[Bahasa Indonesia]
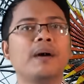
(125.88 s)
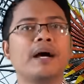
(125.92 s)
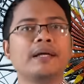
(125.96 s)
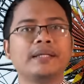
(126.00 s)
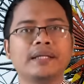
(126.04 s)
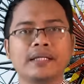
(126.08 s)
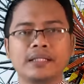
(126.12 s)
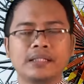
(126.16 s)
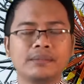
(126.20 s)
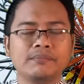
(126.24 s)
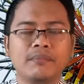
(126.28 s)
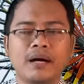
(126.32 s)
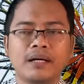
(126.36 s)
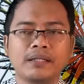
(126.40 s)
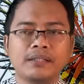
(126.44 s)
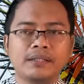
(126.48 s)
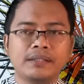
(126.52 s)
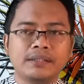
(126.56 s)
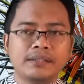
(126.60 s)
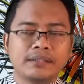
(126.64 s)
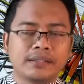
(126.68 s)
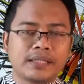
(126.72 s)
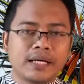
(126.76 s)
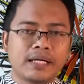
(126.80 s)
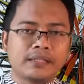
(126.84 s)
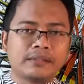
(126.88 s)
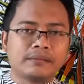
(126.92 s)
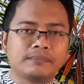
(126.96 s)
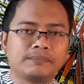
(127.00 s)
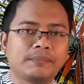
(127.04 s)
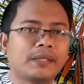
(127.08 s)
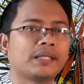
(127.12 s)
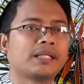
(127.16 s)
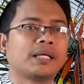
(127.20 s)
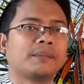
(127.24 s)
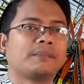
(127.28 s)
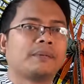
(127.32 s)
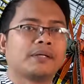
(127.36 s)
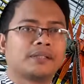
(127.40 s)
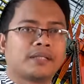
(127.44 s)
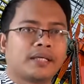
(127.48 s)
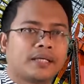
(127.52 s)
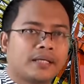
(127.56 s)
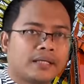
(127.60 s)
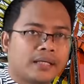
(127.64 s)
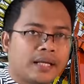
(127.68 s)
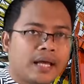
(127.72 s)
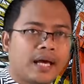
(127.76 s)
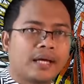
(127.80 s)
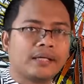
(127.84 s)
banyak dibandingkan
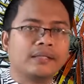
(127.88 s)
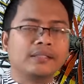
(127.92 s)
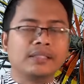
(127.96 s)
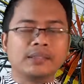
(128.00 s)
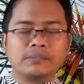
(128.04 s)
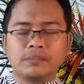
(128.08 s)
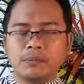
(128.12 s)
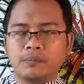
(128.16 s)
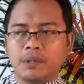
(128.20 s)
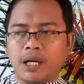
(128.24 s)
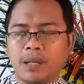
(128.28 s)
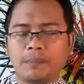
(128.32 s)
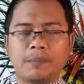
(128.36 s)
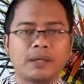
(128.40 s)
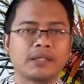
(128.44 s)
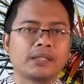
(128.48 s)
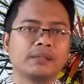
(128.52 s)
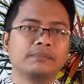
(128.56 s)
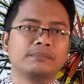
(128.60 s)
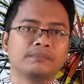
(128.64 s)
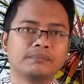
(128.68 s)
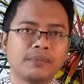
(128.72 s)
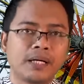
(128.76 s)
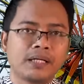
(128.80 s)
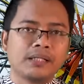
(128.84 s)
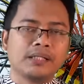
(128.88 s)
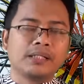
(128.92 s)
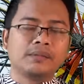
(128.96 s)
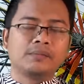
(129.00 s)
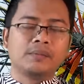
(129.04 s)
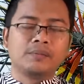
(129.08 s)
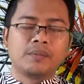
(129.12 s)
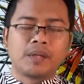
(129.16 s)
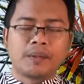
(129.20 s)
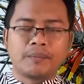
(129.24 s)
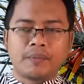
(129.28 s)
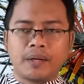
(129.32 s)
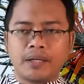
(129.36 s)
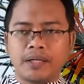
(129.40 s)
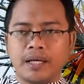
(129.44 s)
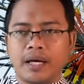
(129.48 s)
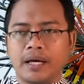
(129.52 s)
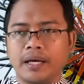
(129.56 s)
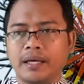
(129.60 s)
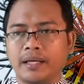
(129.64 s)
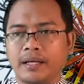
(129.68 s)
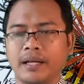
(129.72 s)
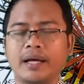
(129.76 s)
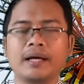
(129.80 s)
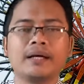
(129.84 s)
partai-partai yang lain di beberapa tempat di beberapa
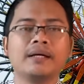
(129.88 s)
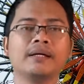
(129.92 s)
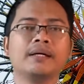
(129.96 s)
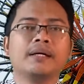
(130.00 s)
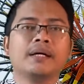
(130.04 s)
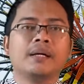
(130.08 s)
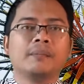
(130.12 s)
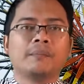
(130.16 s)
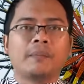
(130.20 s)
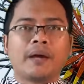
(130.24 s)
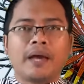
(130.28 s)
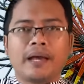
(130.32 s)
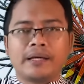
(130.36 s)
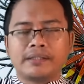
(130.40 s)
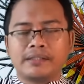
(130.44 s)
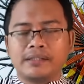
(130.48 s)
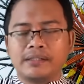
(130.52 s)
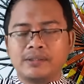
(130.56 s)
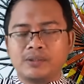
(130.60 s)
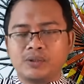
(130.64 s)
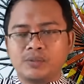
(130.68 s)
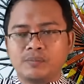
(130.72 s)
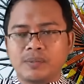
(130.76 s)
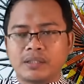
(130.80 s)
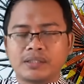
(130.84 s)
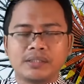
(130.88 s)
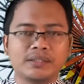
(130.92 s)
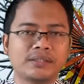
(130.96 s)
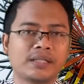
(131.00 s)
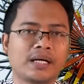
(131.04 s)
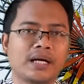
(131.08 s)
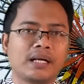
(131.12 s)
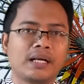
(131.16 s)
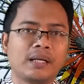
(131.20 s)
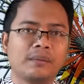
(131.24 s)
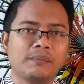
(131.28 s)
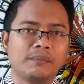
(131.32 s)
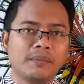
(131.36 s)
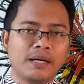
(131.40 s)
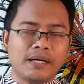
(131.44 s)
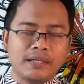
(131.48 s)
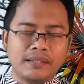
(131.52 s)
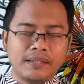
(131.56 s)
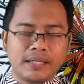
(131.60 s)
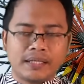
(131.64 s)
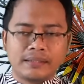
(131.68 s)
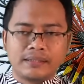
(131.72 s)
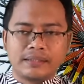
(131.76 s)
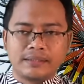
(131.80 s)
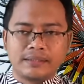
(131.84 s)
daerah PSI itu masih sangat lemah dan